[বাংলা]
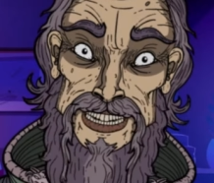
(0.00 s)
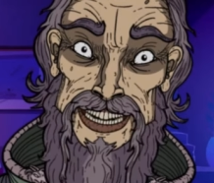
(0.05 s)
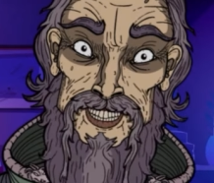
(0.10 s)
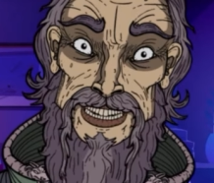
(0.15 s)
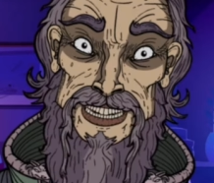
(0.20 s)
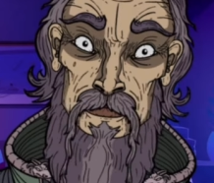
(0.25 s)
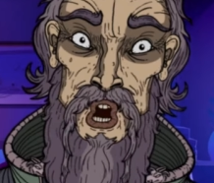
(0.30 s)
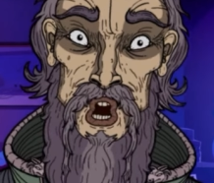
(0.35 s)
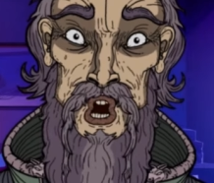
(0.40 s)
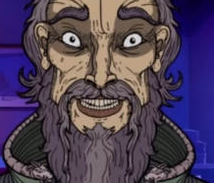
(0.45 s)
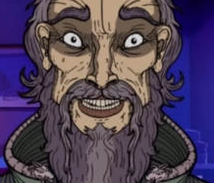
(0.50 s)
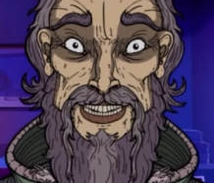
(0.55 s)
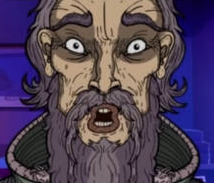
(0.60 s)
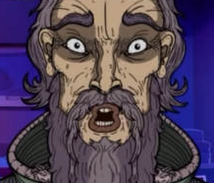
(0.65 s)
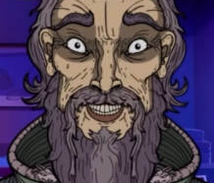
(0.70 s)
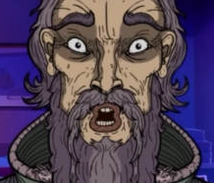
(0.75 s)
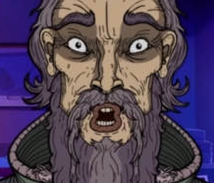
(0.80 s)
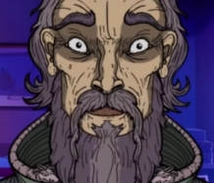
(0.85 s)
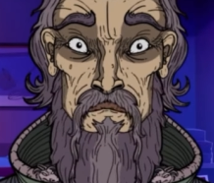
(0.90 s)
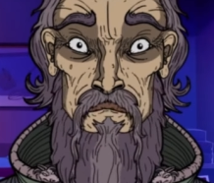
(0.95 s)
বিশ মিনিট
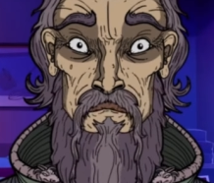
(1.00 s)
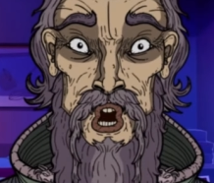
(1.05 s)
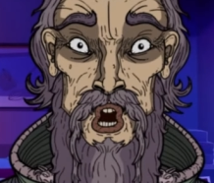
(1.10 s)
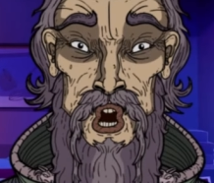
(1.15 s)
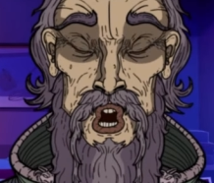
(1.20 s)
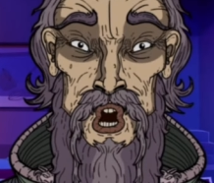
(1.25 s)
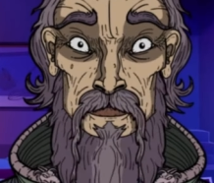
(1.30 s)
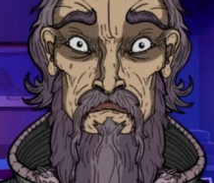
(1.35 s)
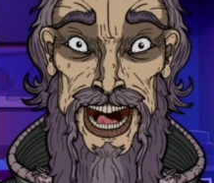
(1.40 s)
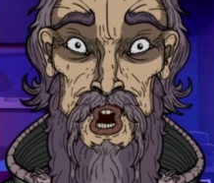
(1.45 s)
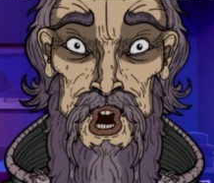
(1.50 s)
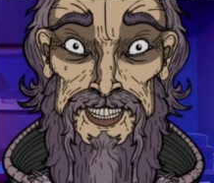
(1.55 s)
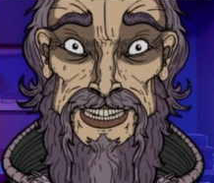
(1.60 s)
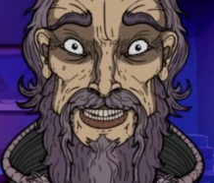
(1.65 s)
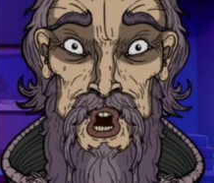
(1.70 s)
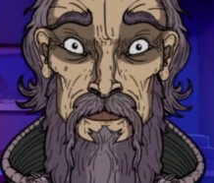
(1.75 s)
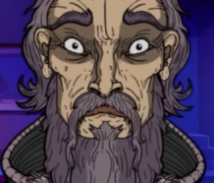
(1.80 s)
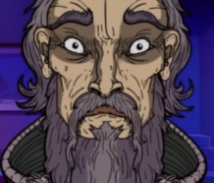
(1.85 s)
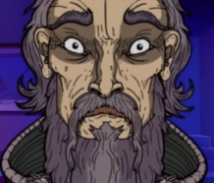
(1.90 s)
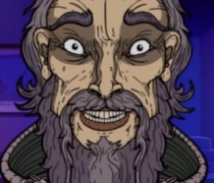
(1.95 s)
আসার পরে আমরা
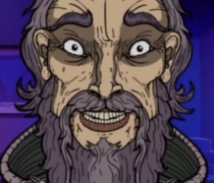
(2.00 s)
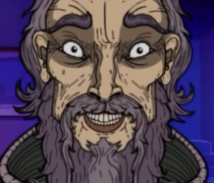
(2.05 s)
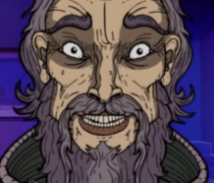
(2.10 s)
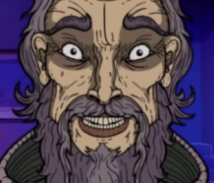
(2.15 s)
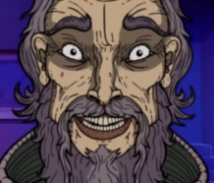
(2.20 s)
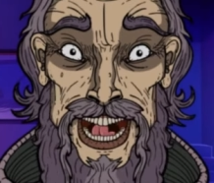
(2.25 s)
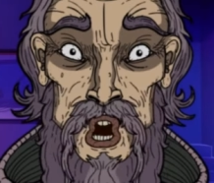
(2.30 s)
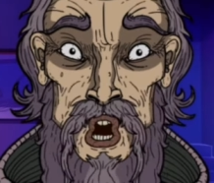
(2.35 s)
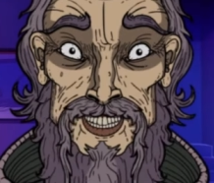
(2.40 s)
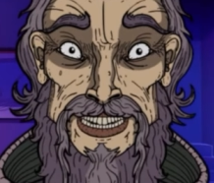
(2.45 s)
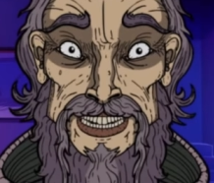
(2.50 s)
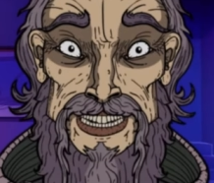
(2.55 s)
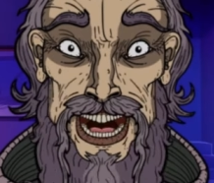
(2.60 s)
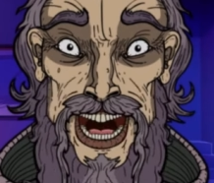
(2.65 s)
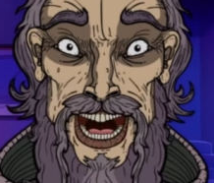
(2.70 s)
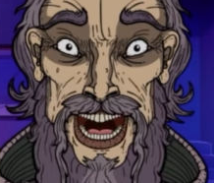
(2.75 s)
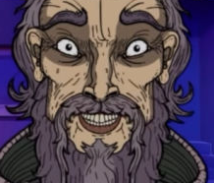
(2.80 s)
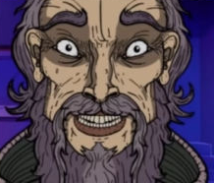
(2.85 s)
একটা পিচের রাস্তায়